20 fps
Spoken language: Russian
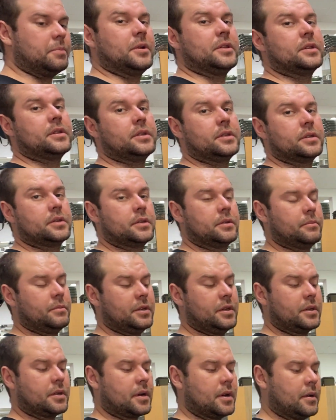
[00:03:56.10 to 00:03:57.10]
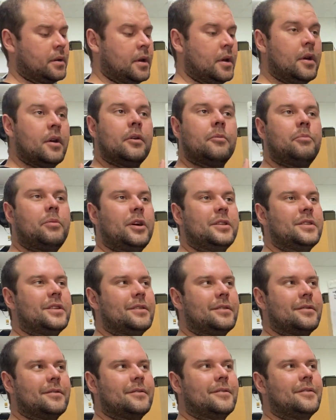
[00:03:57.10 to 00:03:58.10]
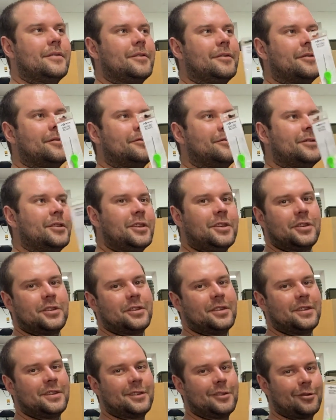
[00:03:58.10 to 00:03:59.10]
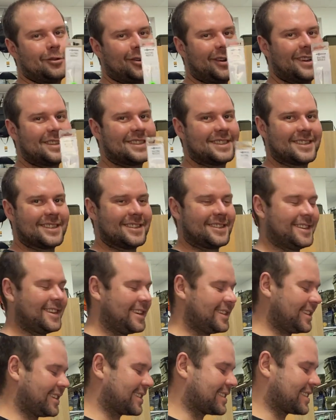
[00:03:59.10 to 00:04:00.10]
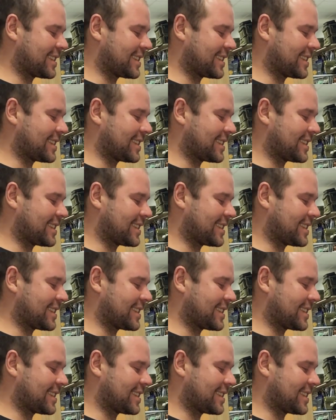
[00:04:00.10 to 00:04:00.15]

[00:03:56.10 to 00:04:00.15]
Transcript: по нынешним деньгам. По ны... В нынешней ситуации, да, так